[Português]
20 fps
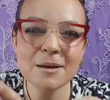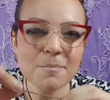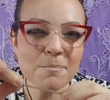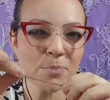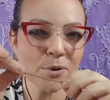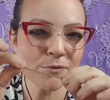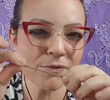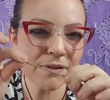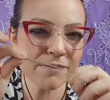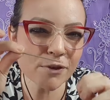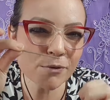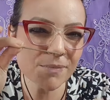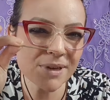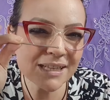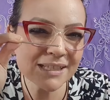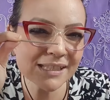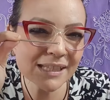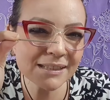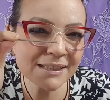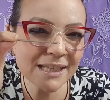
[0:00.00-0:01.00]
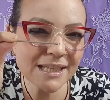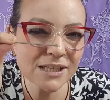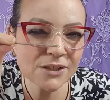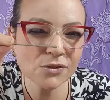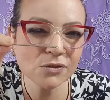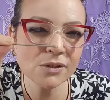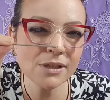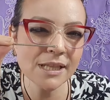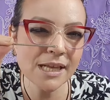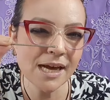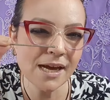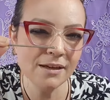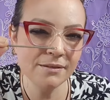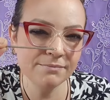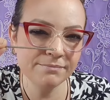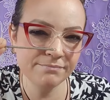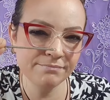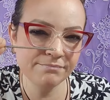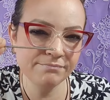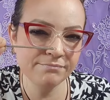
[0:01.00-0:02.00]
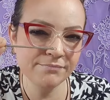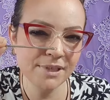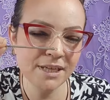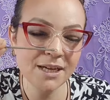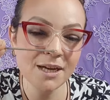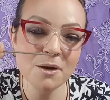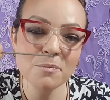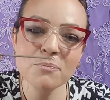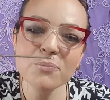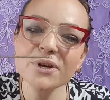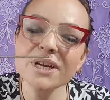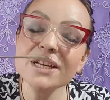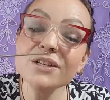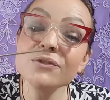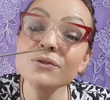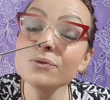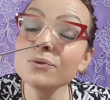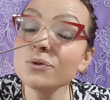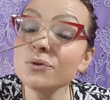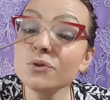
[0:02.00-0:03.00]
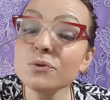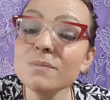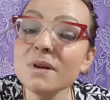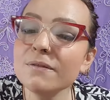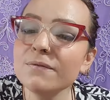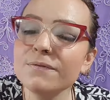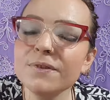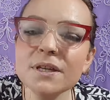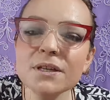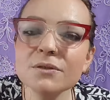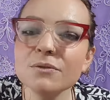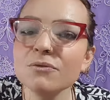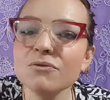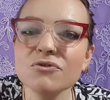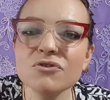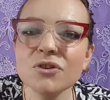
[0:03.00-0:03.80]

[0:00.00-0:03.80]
Provavelmente você tem isso lá. Porque isso costuma vir com os